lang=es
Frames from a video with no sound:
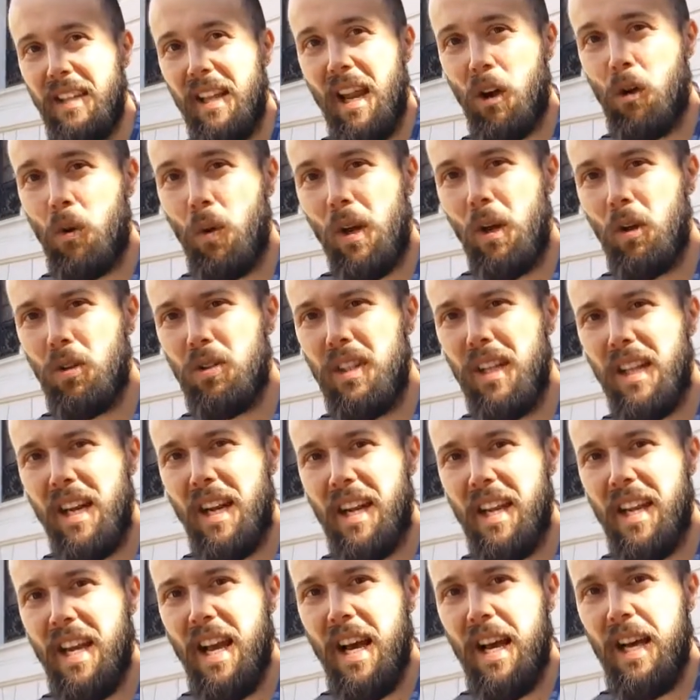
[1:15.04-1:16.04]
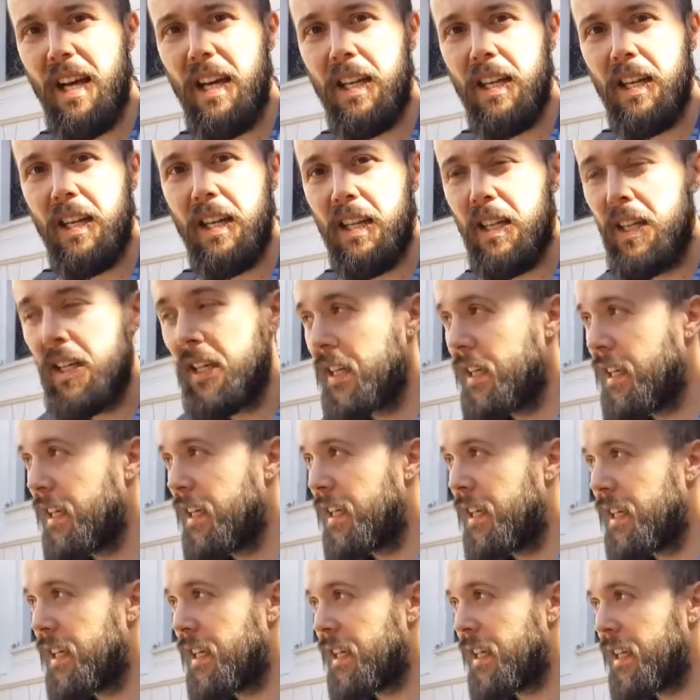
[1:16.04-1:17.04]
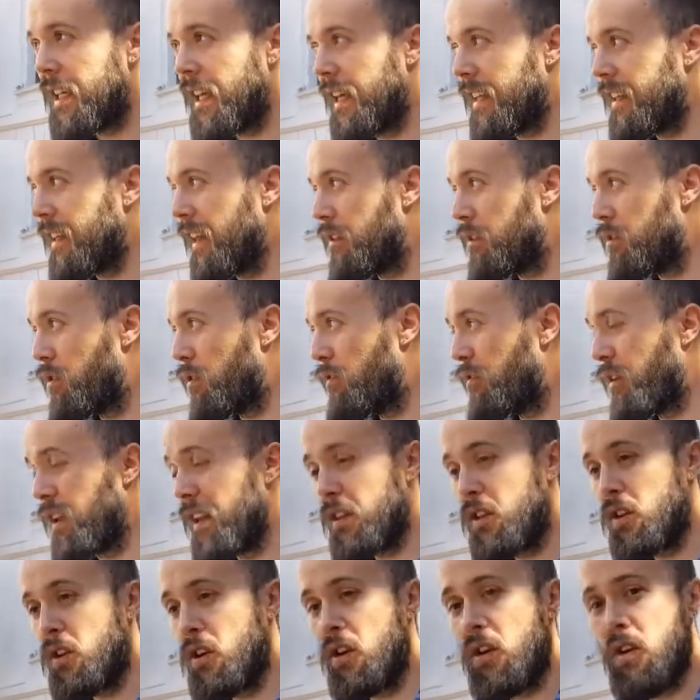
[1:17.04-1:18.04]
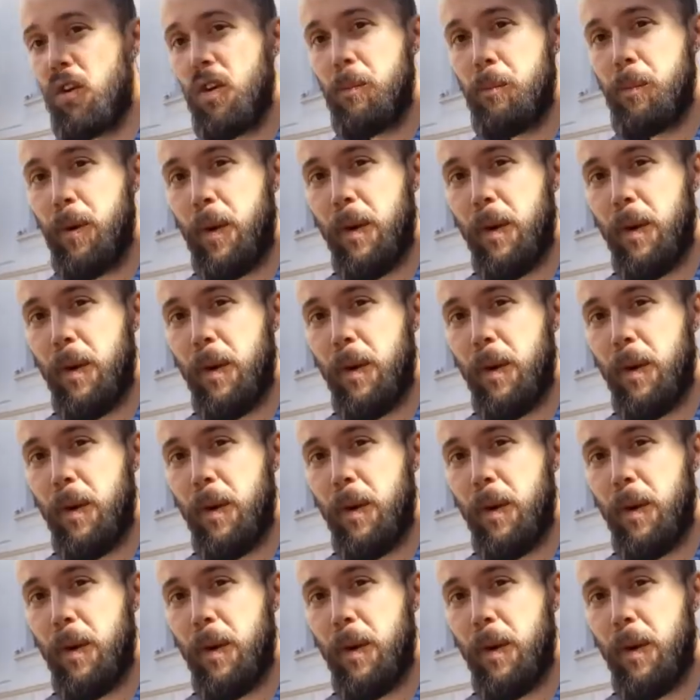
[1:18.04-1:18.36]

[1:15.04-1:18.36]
la Escuela Hostelería que están sufriendo en